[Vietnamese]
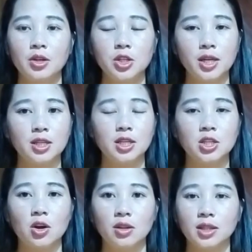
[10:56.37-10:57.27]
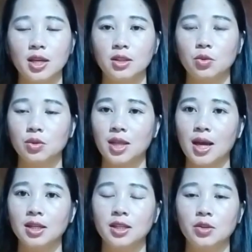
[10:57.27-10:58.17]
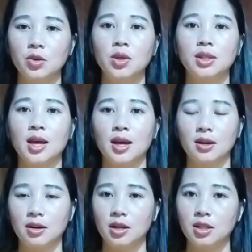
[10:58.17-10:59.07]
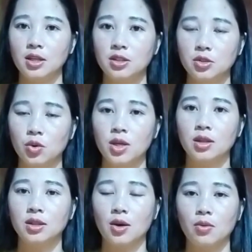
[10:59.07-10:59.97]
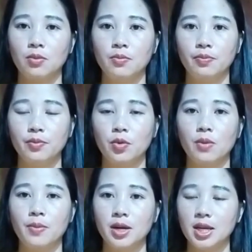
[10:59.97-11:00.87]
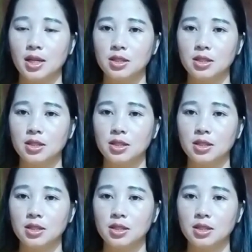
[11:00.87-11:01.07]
gì chỉ cho tê tu tan tu ta lọ lỡ yên chúa nhà tàu mù ở bên nè